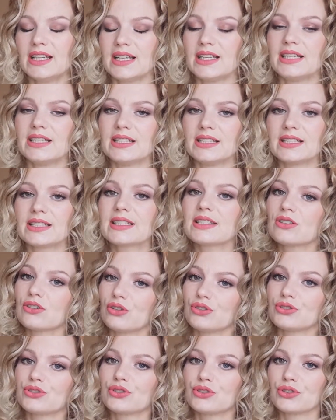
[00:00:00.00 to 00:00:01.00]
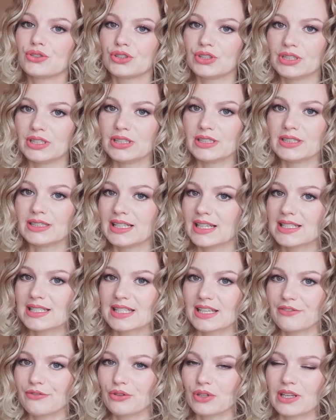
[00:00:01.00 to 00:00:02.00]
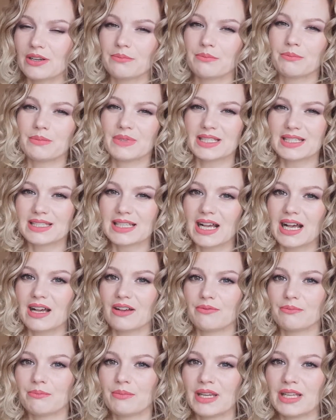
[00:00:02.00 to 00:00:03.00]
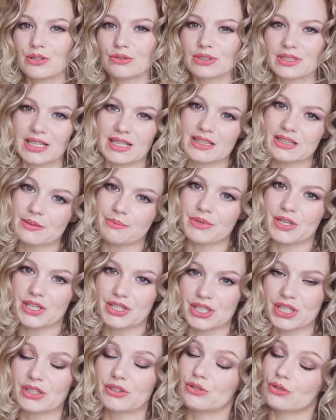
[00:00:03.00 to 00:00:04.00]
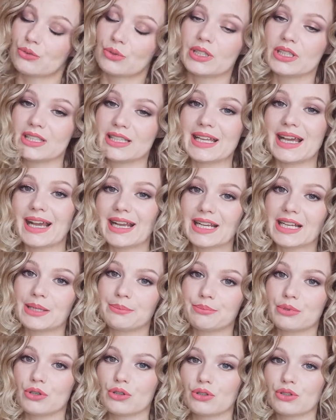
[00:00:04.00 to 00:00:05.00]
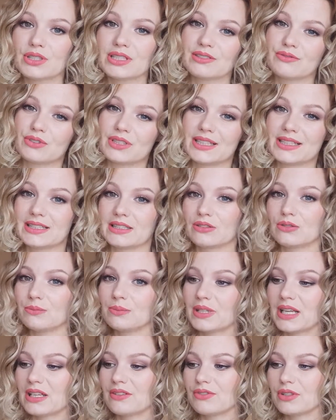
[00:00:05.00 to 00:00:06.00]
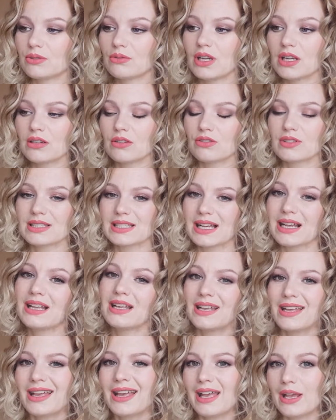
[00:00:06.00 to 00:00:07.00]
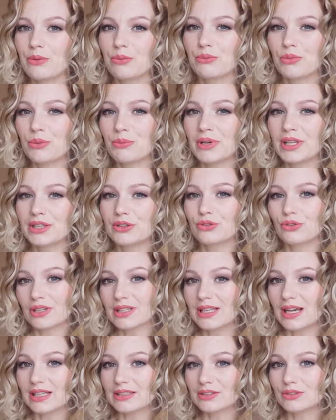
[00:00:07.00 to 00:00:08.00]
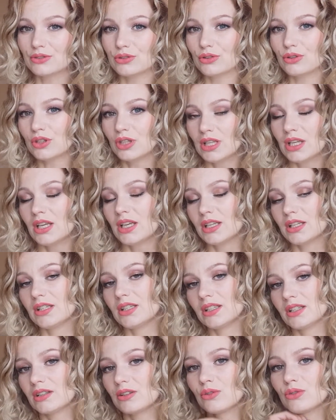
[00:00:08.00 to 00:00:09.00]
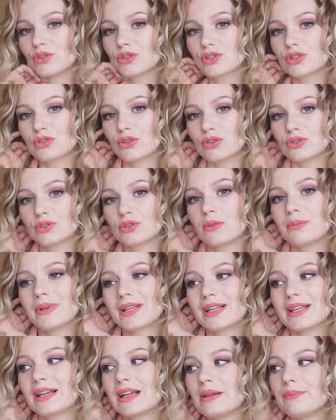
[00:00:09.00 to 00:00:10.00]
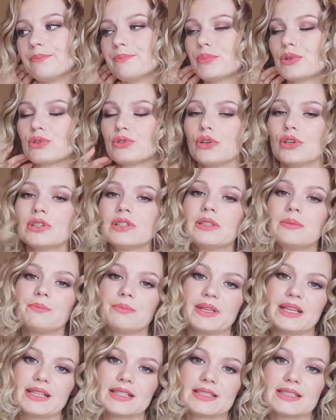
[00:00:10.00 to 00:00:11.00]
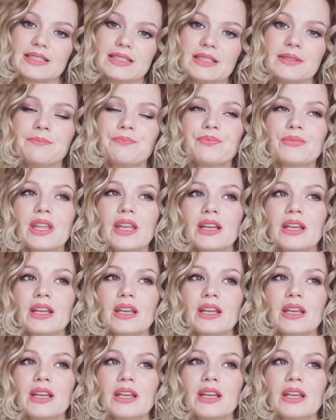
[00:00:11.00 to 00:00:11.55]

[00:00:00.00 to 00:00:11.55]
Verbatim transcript: eh, sconto di, da Sephora mi sa meno 30% quindi neanche poco se volete comprarvi qualcosa è un momento adatto eh, con lo sconto perché prodotti Pixi